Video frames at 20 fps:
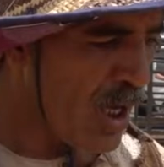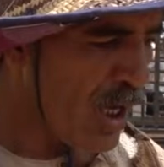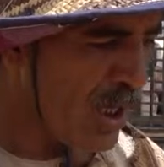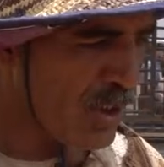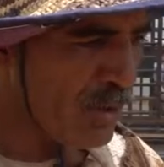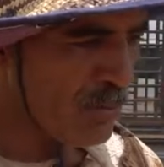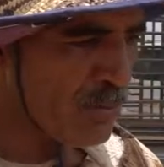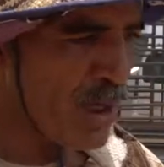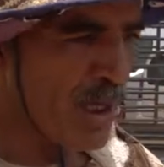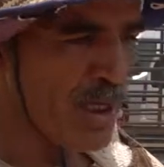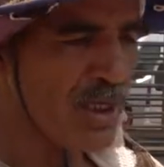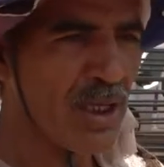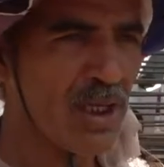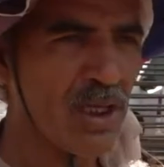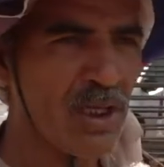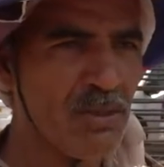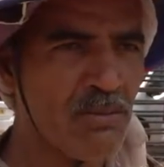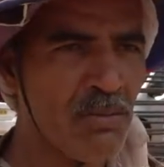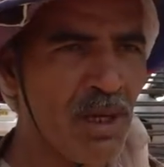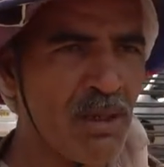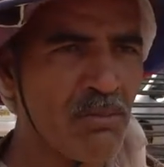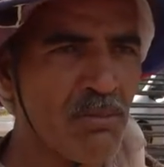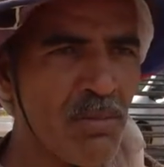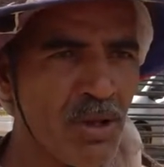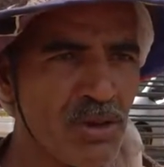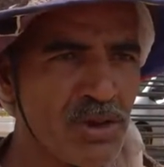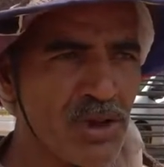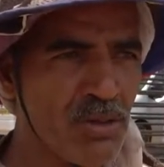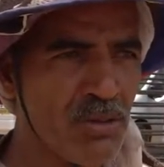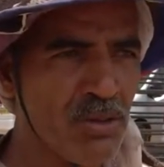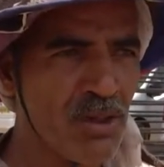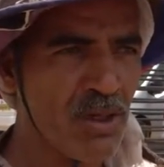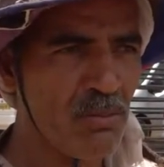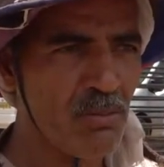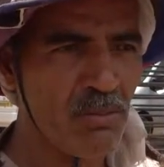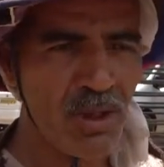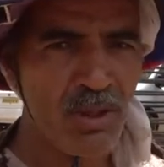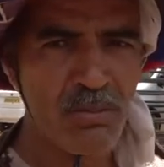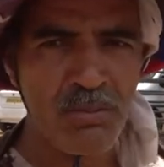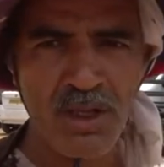المال المال ماهوش
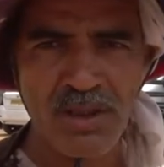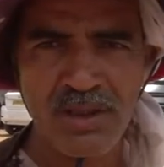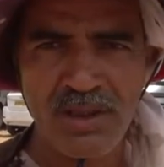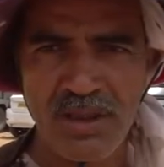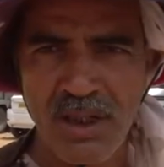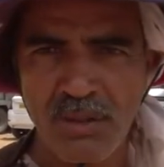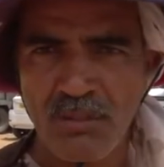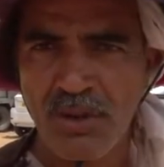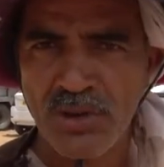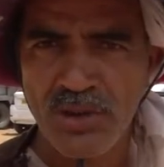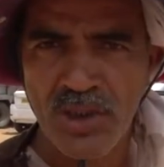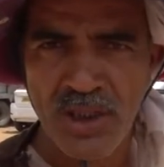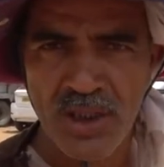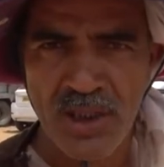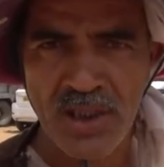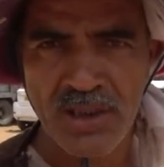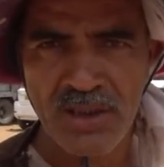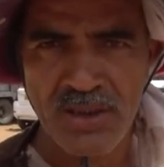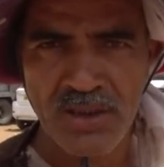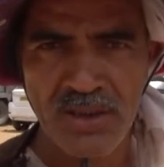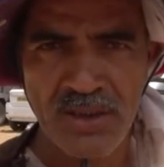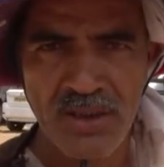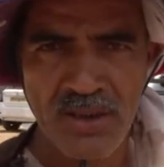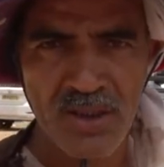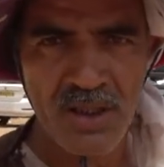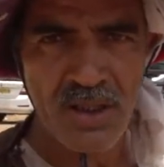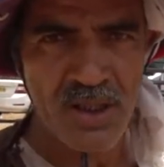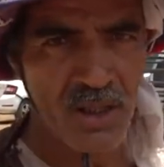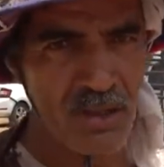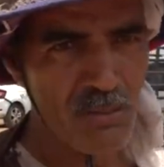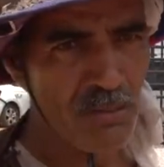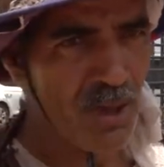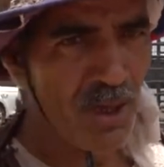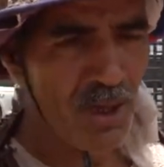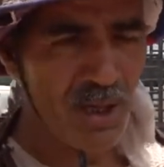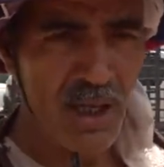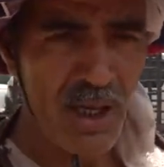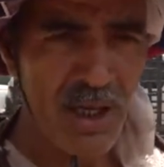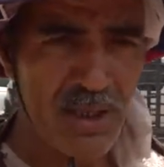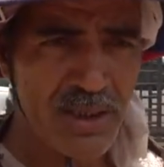المال سلام ماهوش رخيص
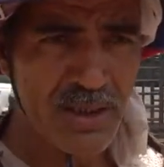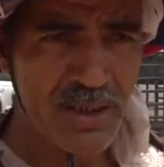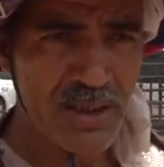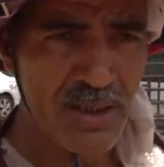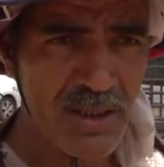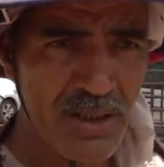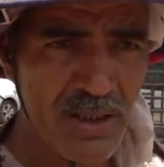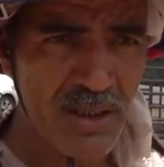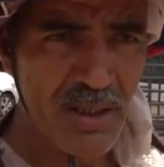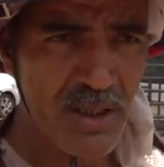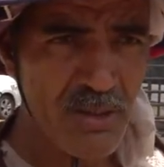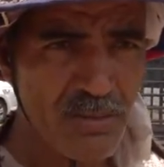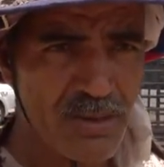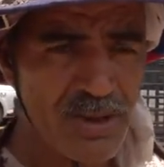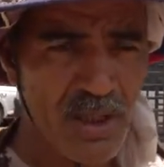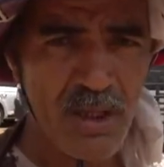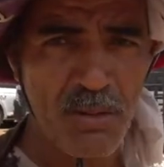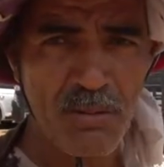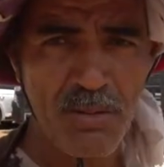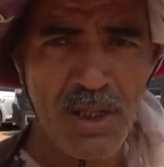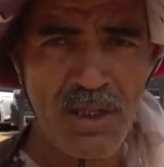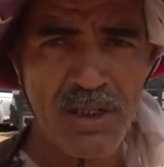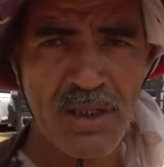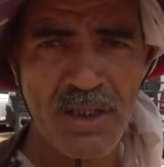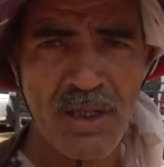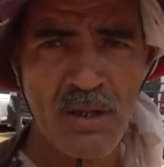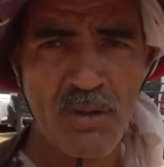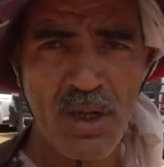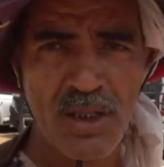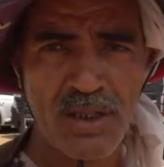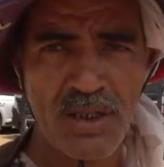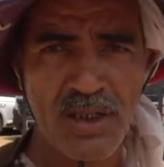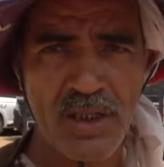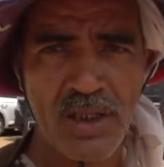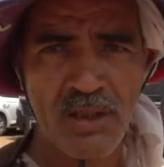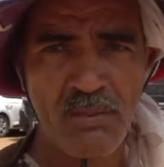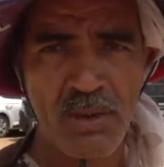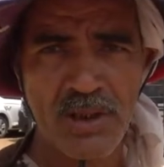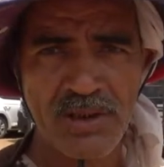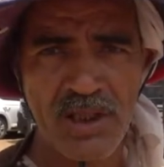ما غالي بصح مغالينا
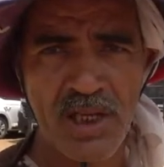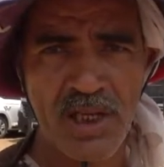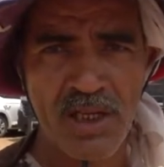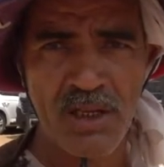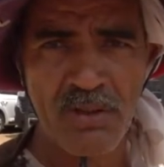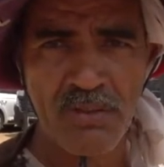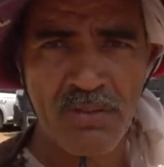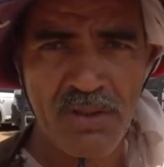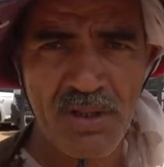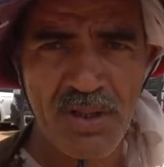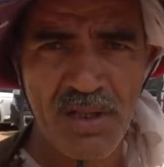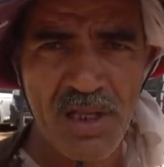واحد المصاريف